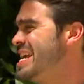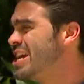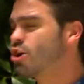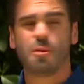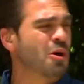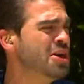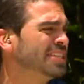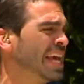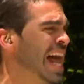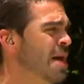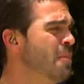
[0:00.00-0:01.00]
y como
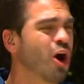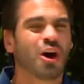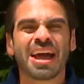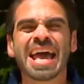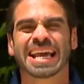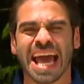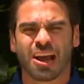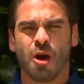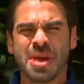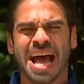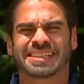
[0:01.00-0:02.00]
dice Erasmo, que
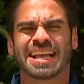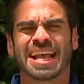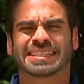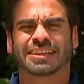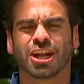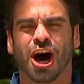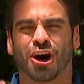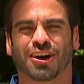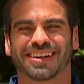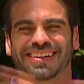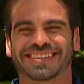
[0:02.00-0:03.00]
comience el hexatlón.